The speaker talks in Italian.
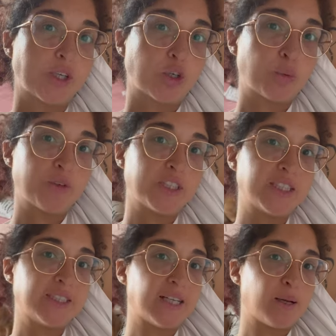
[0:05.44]
come
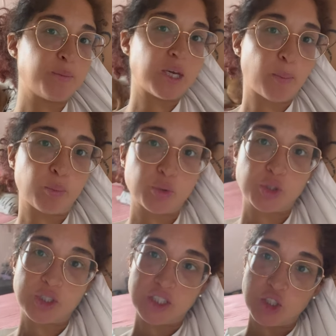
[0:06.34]
vedete dalla mia
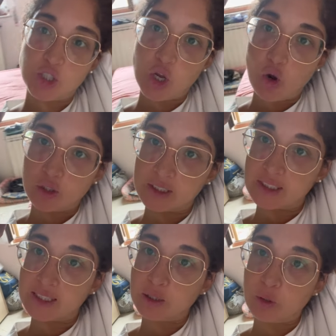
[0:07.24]

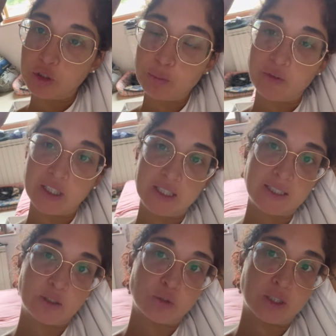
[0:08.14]
postazione. Quando mi
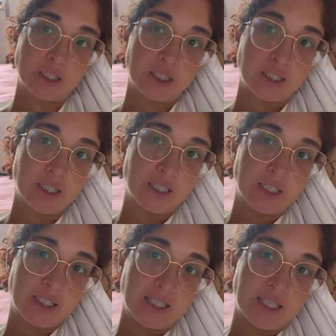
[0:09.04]
vedete con
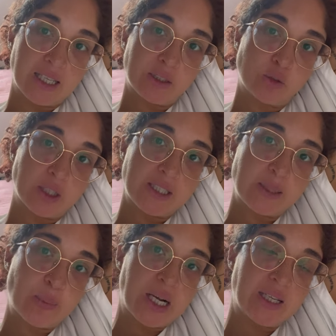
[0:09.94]
il letto alle
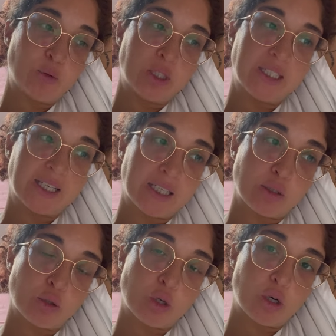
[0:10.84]
spalle vuol dire che
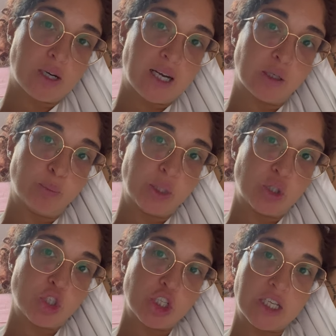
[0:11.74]
sto al
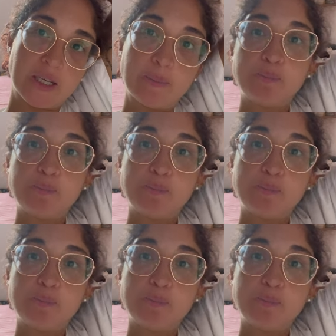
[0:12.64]
PC